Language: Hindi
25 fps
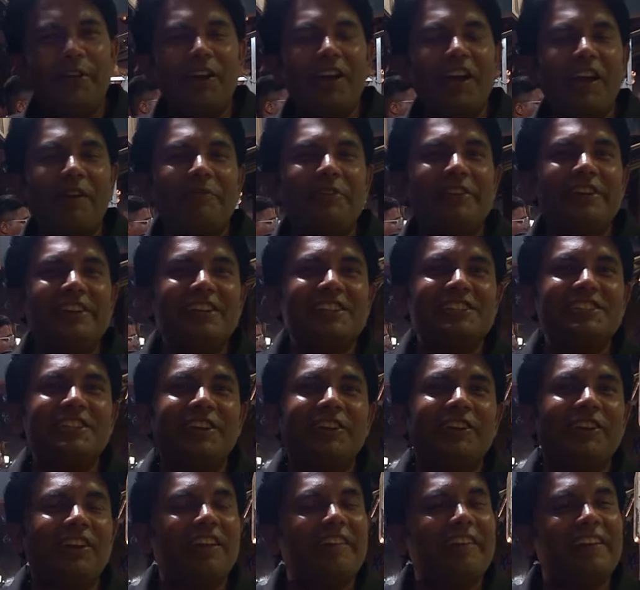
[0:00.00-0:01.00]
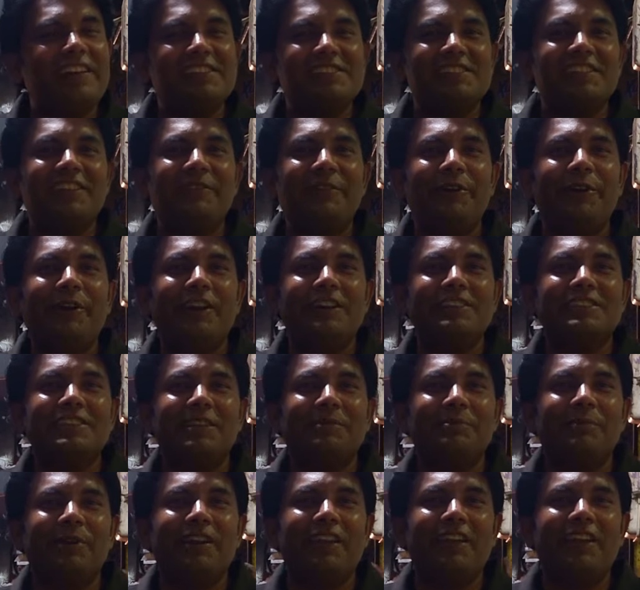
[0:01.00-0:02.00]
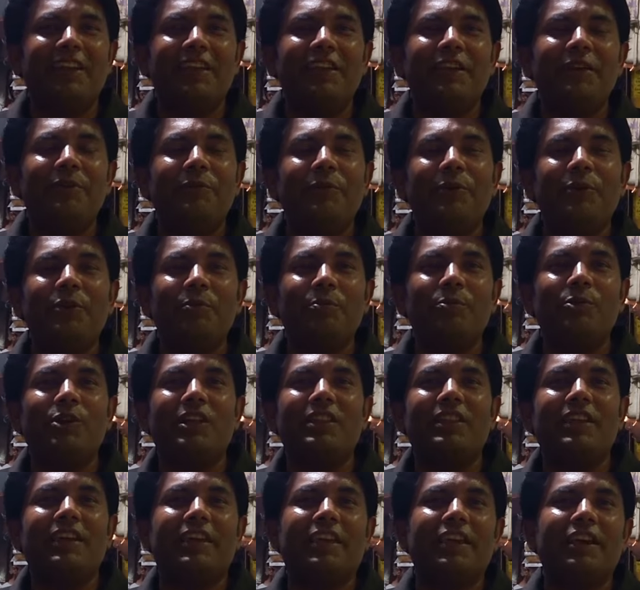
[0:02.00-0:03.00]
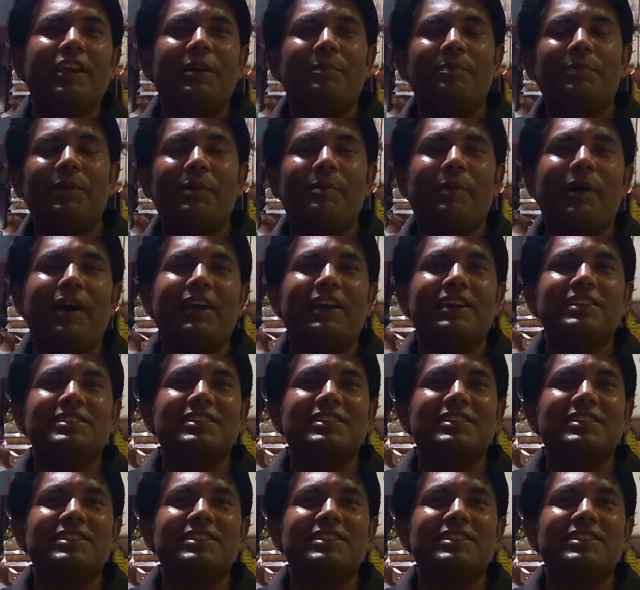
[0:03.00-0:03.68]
वीडियो काफ़ी इंटरेस्टिंग होने वाली है इसलिए वीडियो के साथ बने रहिए वीडियो पूरा देखिए और अपने